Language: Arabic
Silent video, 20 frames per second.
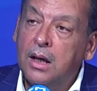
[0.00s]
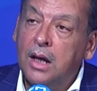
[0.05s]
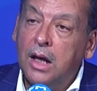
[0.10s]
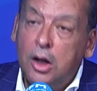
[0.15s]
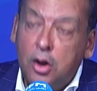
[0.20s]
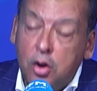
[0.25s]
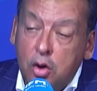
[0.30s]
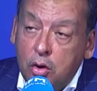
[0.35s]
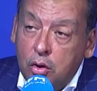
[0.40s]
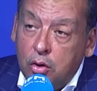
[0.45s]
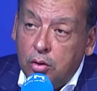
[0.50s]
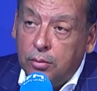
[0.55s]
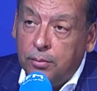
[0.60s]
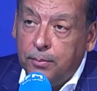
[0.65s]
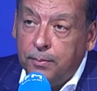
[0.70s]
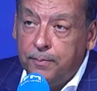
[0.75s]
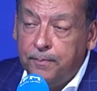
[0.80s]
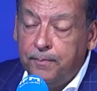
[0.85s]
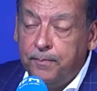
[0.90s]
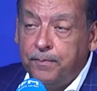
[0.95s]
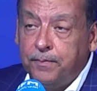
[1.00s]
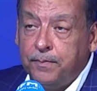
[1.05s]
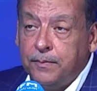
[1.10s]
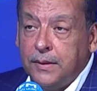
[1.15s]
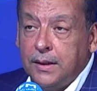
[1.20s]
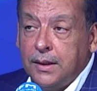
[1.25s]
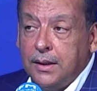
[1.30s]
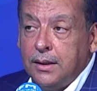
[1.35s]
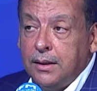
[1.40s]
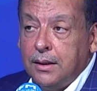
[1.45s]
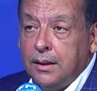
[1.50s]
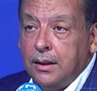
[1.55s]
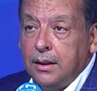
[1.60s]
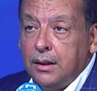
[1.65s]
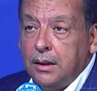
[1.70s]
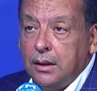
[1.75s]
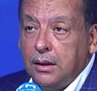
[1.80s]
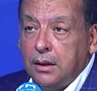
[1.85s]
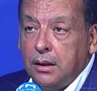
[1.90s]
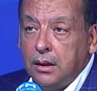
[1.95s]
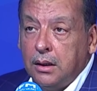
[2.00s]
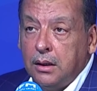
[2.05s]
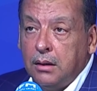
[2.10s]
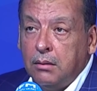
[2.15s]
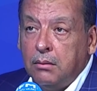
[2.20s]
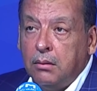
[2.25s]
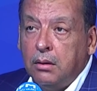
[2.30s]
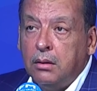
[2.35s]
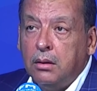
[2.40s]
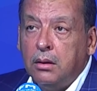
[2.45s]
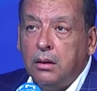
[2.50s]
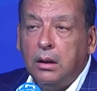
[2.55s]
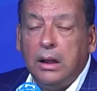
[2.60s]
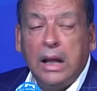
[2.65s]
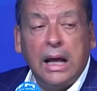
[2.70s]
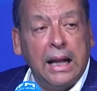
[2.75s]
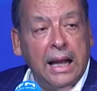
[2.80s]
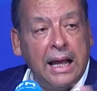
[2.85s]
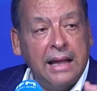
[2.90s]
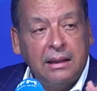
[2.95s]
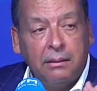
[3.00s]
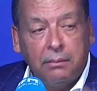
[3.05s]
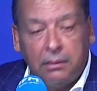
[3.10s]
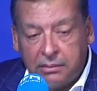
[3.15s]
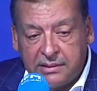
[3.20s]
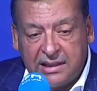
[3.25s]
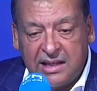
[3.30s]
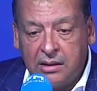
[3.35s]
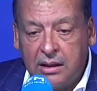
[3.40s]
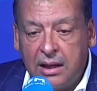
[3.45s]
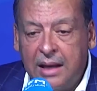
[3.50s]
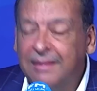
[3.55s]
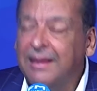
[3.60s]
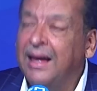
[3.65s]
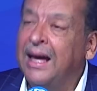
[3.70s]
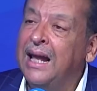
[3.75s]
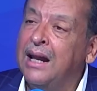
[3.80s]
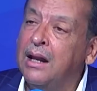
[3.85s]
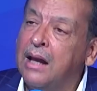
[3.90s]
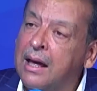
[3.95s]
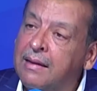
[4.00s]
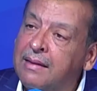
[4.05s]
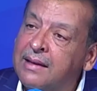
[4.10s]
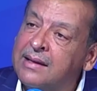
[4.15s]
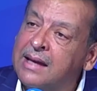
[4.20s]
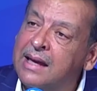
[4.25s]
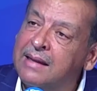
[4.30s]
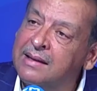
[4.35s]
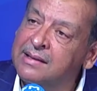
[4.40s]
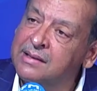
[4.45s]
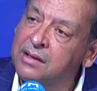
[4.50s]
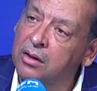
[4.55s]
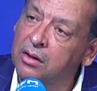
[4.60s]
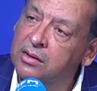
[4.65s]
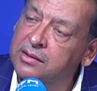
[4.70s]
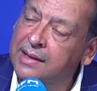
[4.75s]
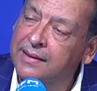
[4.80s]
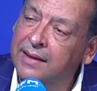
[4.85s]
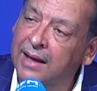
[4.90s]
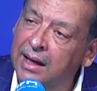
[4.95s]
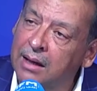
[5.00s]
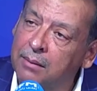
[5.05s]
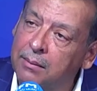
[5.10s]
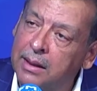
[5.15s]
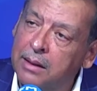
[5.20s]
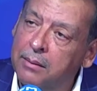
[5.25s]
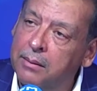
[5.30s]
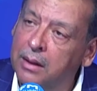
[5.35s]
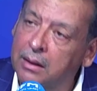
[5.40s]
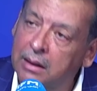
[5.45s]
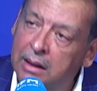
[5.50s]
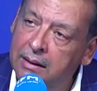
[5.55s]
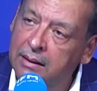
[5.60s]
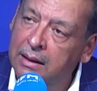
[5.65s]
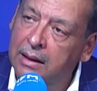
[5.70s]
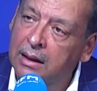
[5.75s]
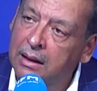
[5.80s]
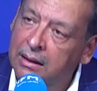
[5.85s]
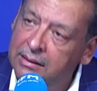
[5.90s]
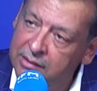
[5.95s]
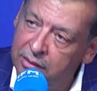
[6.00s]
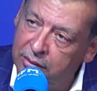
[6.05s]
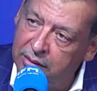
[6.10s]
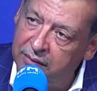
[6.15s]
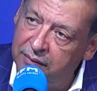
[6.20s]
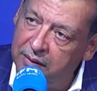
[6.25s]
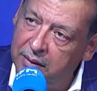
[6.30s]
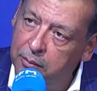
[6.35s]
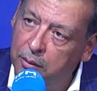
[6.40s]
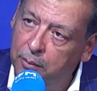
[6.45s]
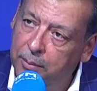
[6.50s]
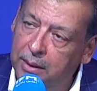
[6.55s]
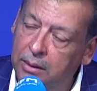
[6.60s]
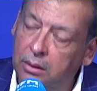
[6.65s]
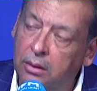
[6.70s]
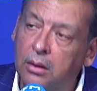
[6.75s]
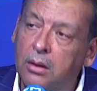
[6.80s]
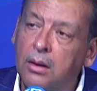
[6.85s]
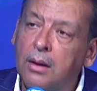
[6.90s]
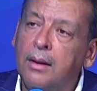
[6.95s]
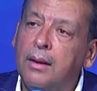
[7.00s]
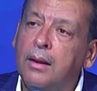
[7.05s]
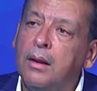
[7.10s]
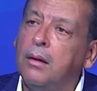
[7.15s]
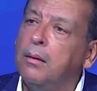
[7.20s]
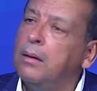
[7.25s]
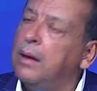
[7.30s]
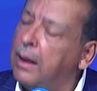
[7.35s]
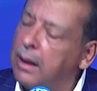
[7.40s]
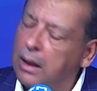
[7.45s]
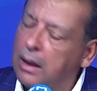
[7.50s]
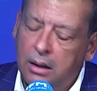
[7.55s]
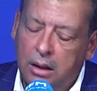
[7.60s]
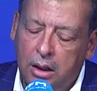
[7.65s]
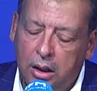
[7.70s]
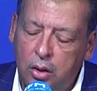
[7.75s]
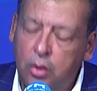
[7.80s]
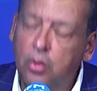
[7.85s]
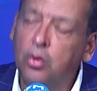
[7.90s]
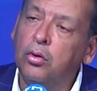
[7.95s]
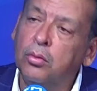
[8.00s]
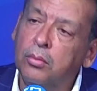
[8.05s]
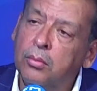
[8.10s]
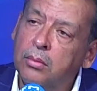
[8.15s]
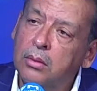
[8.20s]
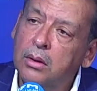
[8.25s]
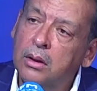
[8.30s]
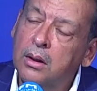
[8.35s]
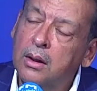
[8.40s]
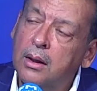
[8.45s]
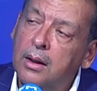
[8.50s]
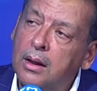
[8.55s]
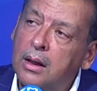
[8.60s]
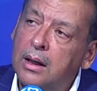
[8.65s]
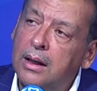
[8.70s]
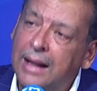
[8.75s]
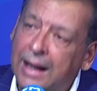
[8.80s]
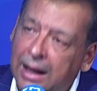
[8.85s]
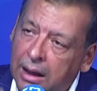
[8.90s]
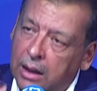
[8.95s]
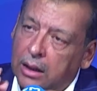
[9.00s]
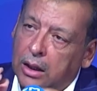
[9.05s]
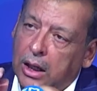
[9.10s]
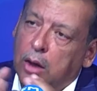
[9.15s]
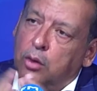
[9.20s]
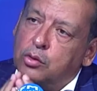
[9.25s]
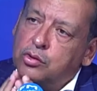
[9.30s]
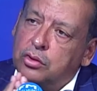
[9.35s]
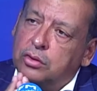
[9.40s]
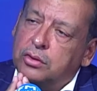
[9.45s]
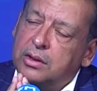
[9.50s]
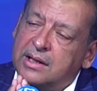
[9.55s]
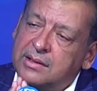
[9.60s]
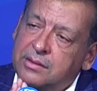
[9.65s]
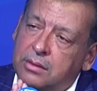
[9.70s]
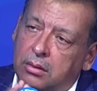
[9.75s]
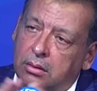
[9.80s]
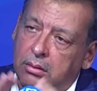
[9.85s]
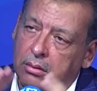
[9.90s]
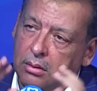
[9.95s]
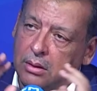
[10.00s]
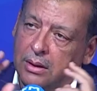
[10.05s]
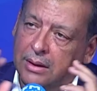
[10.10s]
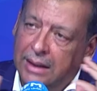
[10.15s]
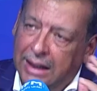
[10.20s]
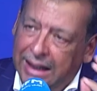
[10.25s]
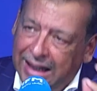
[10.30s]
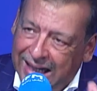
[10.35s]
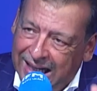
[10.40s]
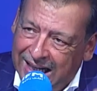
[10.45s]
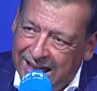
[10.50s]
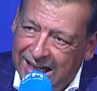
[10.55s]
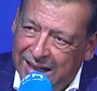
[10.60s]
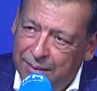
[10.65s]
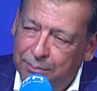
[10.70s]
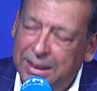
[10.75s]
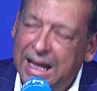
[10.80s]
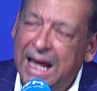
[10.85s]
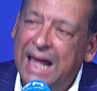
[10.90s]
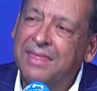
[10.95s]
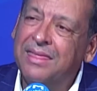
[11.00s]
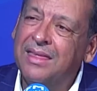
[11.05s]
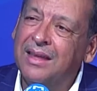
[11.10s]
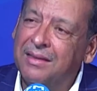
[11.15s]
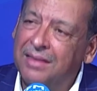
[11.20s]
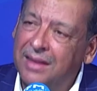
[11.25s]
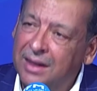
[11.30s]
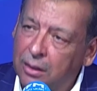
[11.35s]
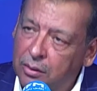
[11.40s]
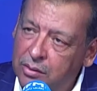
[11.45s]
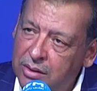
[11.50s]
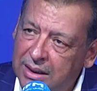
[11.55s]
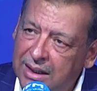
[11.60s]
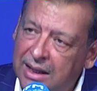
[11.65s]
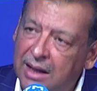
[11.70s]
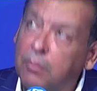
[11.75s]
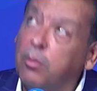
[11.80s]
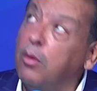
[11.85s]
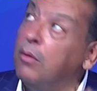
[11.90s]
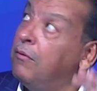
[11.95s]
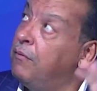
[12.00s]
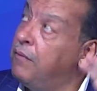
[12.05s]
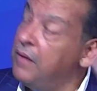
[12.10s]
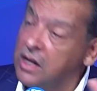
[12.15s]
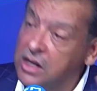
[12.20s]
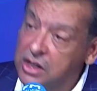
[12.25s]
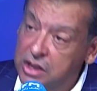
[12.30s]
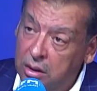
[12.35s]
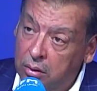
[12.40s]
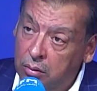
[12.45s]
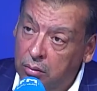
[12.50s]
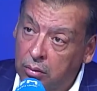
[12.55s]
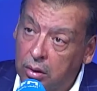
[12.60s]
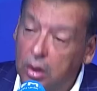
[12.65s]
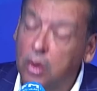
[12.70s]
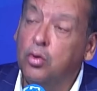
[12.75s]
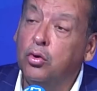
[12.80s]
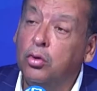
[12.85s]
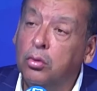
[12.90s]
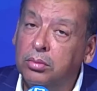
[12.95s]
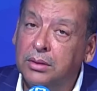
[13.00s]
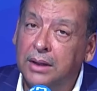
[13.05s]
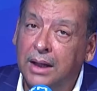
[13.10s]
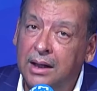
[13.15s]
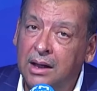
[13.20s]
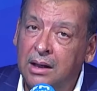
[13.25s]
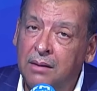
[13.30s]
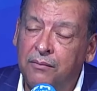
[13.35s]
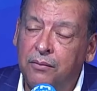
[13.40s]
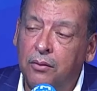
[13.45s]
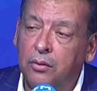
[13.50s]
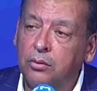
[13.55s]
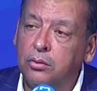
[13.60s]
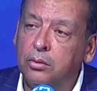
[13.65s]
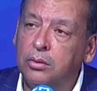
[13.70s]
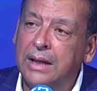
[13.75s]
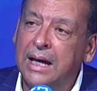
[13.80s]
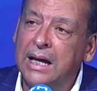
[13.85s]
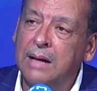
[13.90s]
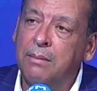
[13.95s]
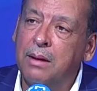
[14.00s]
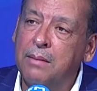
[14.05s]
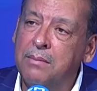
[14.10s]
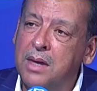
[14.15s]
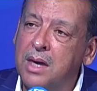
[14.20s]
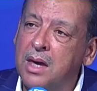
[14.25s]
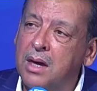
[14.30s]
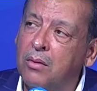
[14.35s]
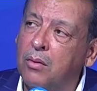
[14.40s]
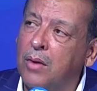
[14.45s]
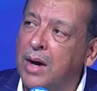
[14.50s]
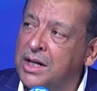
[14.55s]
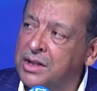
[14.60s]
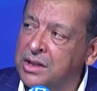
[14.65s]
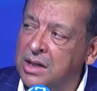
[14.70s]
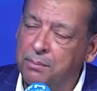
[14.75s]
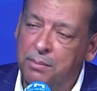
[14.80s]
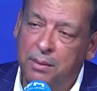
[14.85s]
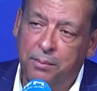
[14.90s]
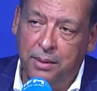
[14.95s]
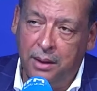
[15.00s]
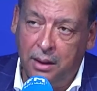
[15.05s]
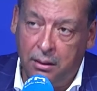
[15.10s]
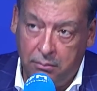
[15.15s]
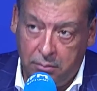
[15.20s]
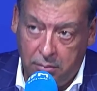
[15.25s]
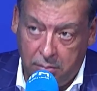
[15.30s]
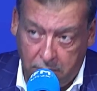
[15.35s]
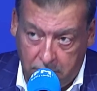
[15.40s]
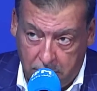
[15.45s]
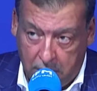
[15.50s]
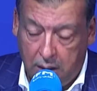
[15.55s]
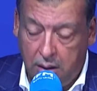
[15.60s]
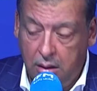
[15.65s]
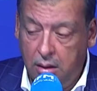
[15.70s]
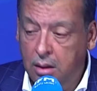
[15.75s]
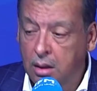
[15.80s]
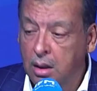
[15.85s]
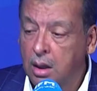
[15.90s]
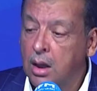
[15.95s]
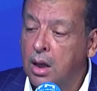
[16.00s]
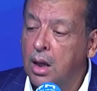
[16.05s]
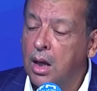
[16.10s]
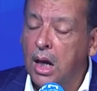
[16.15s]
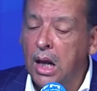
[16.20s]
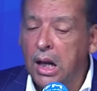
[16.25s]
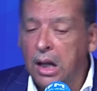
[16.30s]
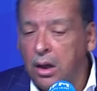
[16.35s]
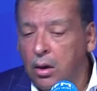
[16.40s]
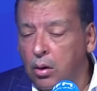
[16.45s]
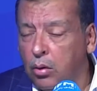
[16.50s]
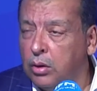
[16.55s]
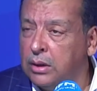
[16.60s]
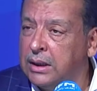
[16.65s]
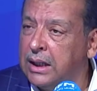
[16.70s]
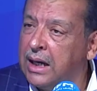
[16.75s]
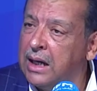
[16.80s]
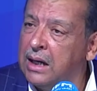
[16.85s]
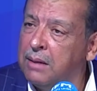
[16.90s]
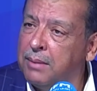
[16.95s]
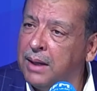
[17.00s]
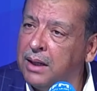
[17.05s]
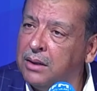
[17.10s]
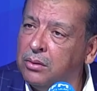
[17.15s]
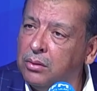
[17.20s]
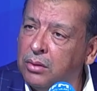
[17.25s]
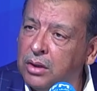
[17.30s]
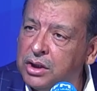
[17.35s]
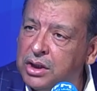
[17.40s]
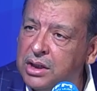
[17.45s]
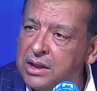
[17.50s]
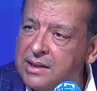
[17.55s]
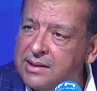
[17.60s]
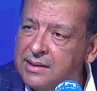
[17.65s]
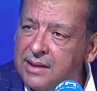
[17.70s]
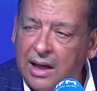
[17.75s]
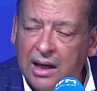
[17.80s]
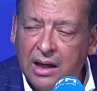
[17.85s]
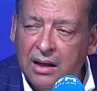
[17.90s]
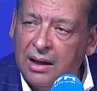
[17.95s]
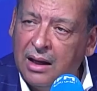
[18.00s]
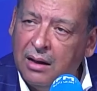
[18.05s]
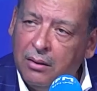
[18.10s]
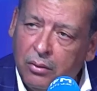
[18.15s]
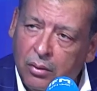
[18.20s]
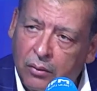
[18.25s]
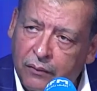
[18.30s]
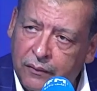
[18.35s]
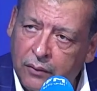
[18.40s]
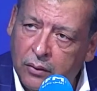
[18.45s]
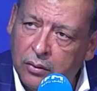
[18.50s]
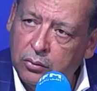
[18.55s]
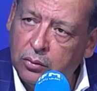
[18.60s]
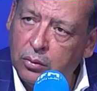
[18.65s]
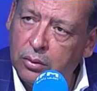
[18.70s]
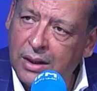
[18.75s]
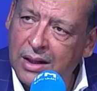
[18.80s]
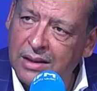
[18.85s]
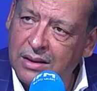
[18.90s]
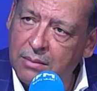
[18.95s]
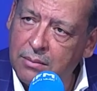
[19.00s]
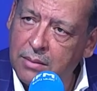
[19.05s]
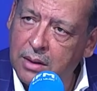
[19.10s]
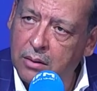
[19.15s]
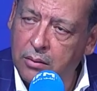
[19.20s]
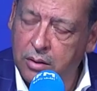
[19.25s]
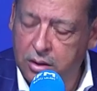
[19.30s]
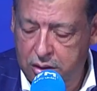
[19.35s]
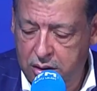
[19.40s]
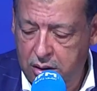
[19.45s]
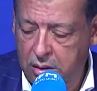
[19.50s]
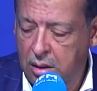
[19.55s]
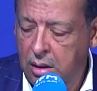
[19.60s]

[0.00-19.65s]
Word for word: اليوم هذا بالارقام مش لا لا مش رايي هذا هذا هذا سيونس هذا علم إيه. هذا سيونتيفيكمون بارلون ا بلس بي اليوم لا كونسونتراسيون نتاع ثاني اكسيد الكربون في الجو اليوم تقريبا في حدود 410 بي بي ام اللي هو تقريبا عنده 20 سنه كان في حدود 300 واش